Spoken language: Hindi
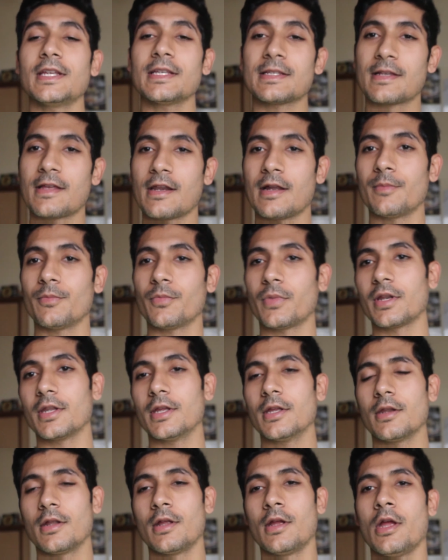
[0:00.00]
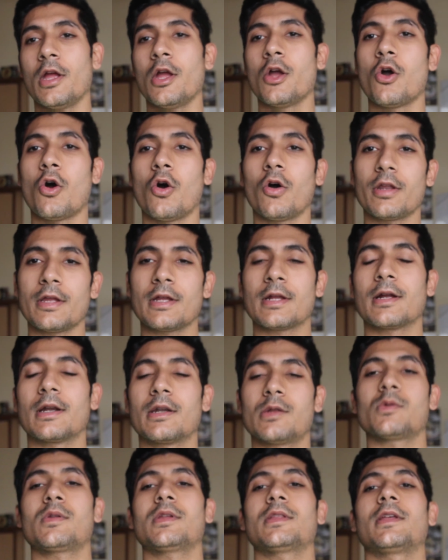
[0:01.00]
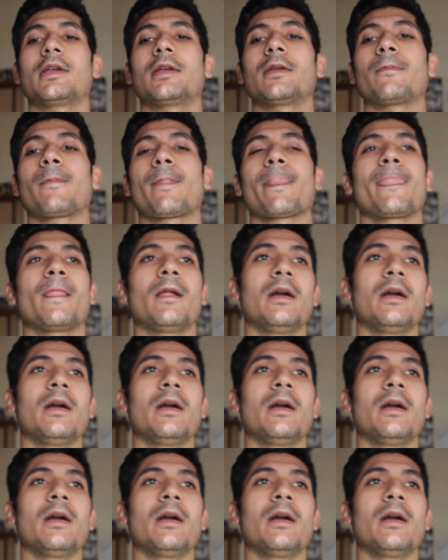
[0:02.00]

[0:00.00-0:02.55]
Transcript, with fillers: तीस ग्राम पनीर और एक कटोरी दही